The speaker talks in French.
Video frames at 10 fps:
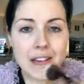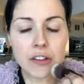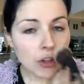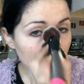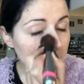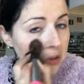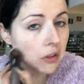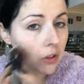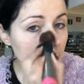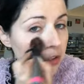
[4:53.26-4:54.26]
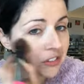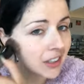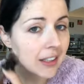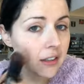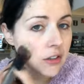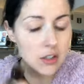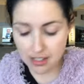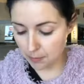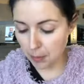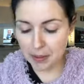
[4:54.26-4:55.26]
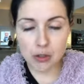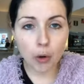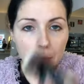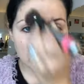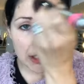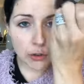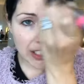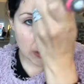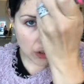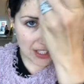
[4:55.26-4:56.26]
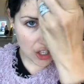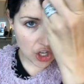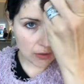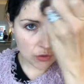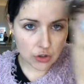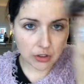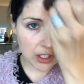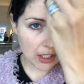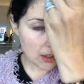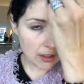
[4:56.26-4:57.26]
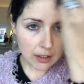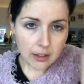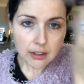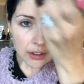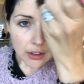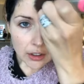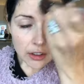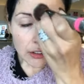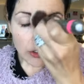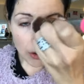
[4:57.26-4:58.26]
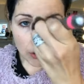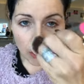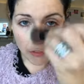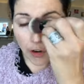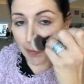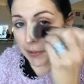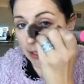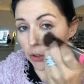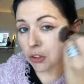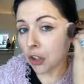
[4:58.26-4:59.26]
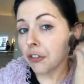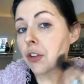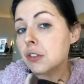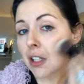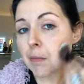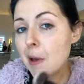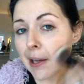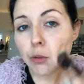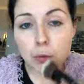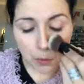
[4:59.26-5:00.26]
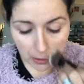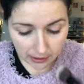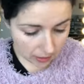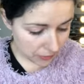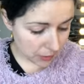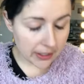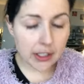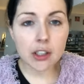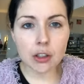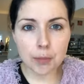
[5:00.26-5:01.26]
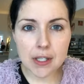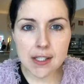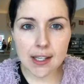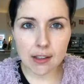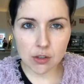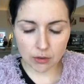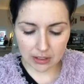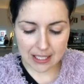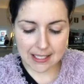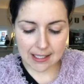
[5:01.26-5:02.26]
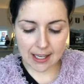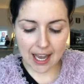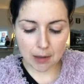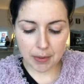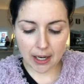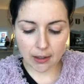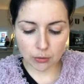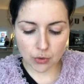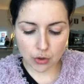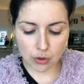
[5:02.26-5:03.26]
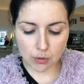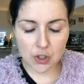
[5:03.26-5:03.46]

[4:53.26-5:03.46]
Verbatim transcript: Donc, euh, le teint, là, c'est pas parce qu'on porte des lunettes que ça change, OK? Donc, on va appliquer notre fond de teint partout. Et là, vous voyez que mes cernes sont assez apparentes aujourd'hui.